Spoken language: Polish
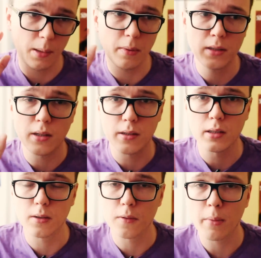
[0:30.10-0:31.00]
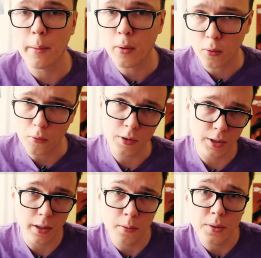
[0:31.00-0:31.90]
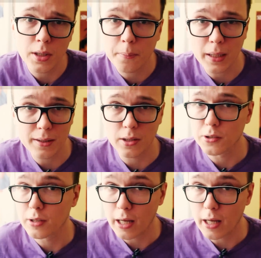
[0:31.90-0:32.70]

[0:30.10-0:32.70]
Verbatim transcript: takim internetowym amoku, gdzie robi się pięć rzeczy